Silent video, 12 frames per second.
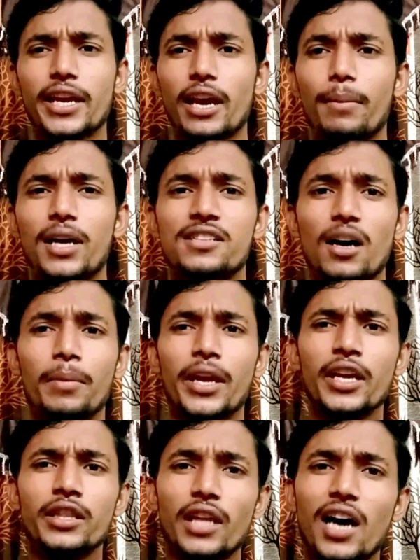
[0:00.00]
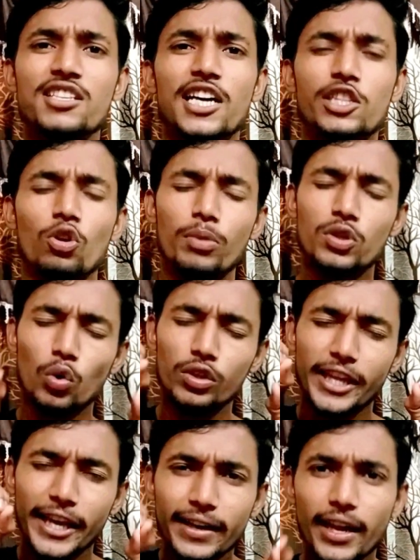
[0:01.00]
करी हमारे सामने कि ना चाहते हुए भी इसको
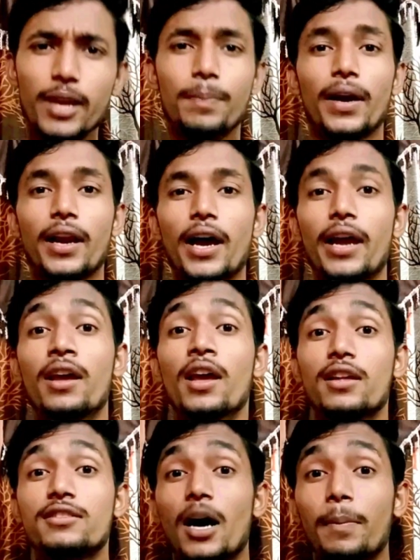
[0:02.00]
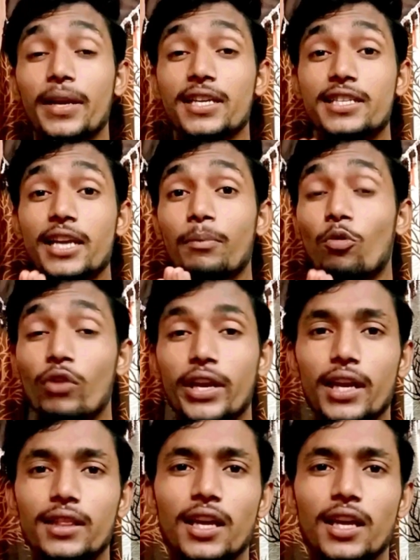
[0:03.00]
देखना ही पड़ रहा है जहां पर इसने मूवी के